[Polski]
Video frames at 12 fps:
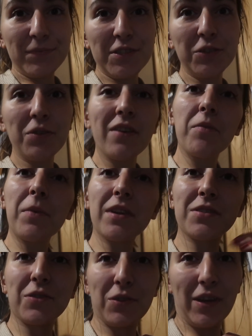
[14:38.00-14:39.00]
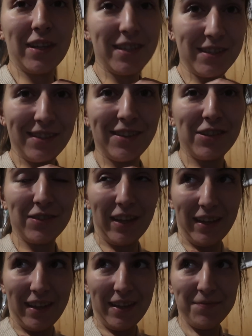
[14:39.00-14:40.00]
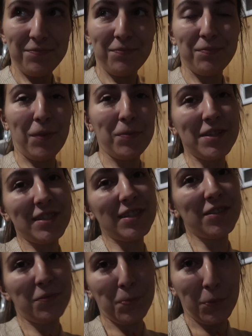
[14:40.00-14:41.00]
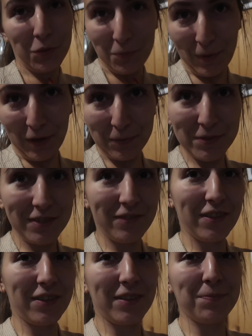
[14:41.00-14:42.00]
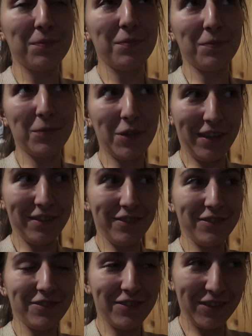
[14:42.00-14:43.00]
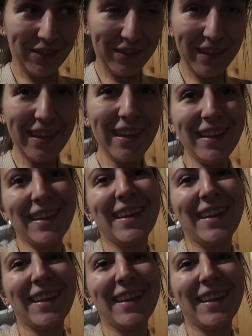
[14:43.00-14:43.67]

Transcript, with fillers: Dziękuję Wam bardzo, kochani, za oglądanie. Mam nadzieję, że podobają się Wam moje vlogi.